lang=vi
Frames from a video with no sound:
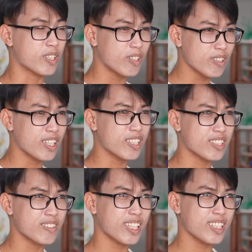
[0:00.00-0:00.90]
cố hơn,
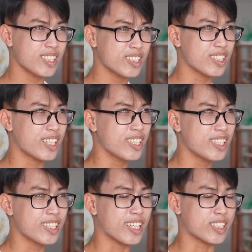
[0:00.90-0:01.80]
cố gắng hơn
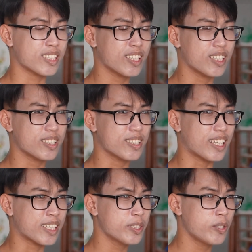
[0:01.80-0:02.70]
để đạt
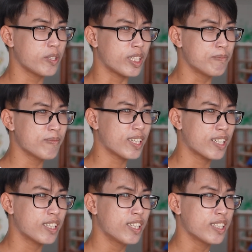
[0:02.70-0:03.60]
đạt cái số điểm
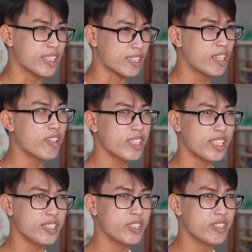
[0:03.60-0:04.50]
tuyệt đối
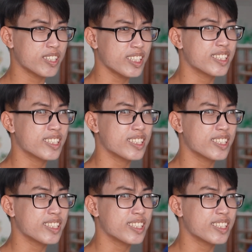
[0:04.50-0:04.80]
để vô cái